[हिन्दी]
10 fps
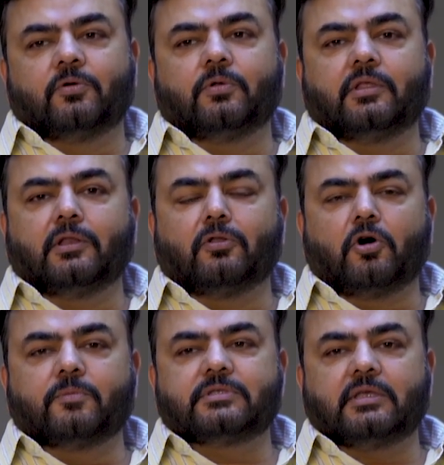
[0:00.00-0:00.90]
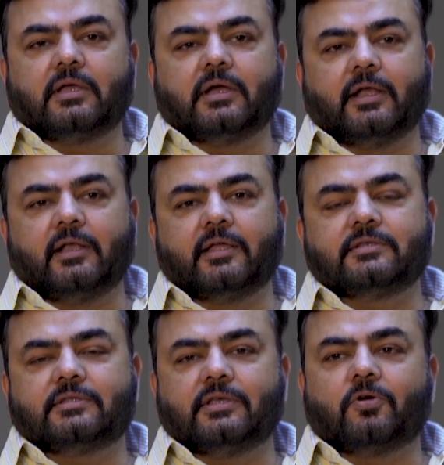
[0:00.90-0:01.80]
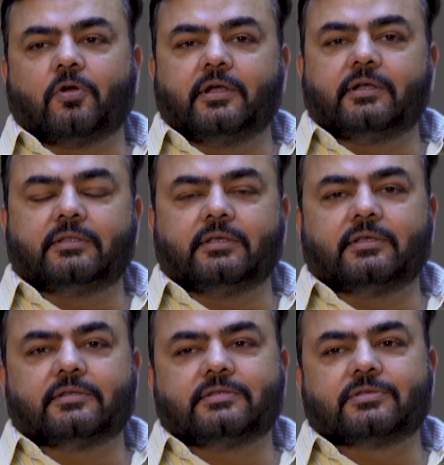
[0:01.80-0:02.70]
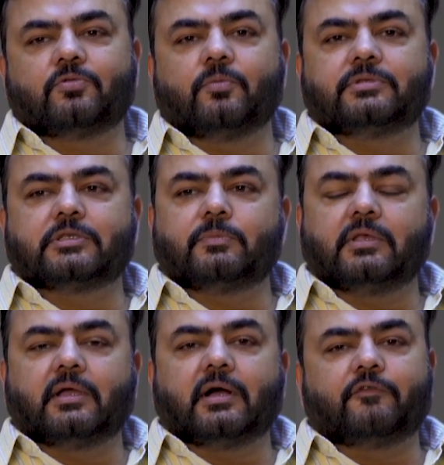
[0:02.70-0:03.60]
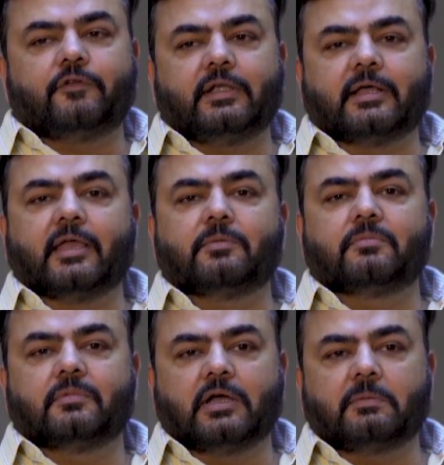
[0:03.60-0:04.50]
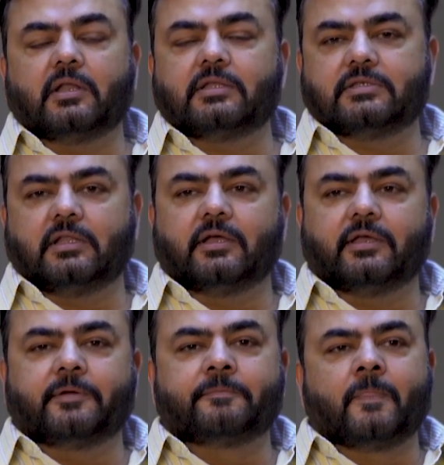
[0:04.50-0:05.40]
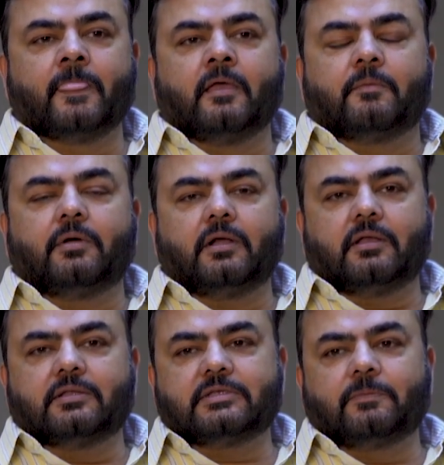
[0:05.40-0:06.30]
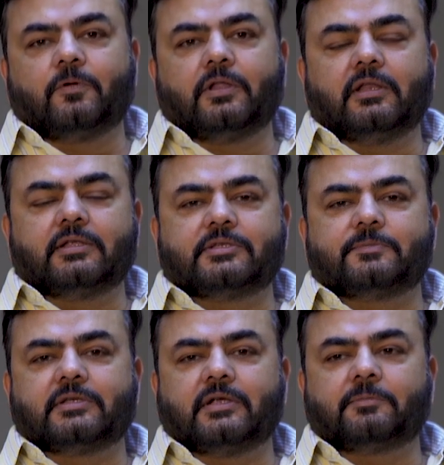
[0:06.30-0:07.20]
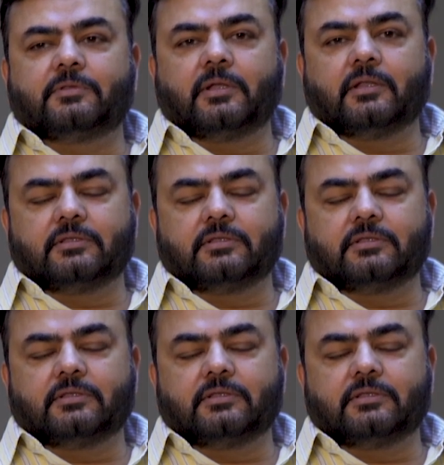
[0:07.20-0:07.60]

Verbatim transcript: उनके नॉर्म्स थे गाइडलाइंस थी ऑडिट थी जिसको जिसमें कि काफ़ी टाइम हमारा चला गया बट जब वो डीलरशिप सेटअप